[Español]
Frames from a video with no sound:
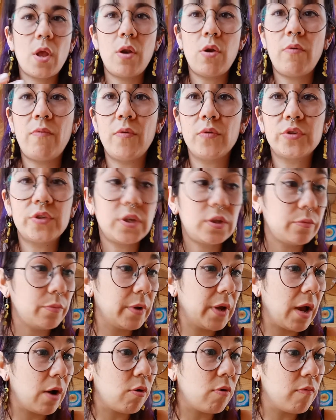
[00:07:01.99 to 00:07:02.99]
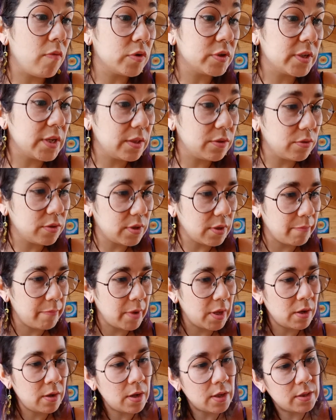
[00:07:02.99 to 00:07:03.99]
bocetos, porque hago bocetos
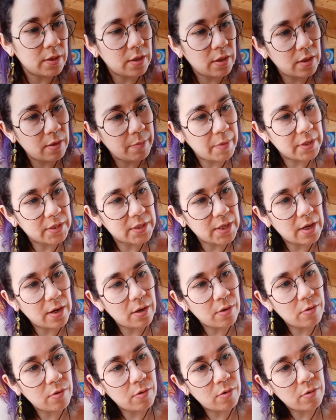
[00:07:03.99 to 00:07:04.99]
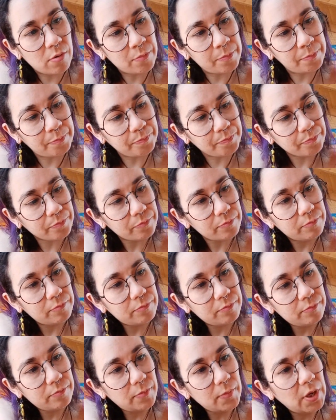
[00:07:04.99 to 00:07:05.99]
también, antes de pasarlo
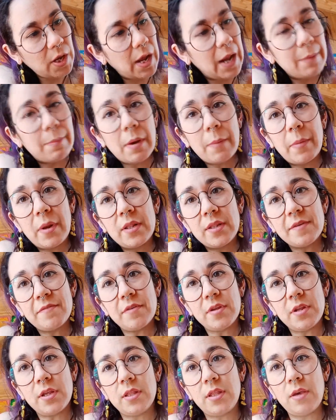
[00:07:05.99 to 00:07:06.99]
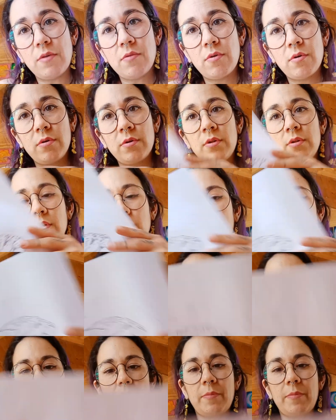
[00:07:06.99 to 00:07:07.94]
al papel definitivo con que voy a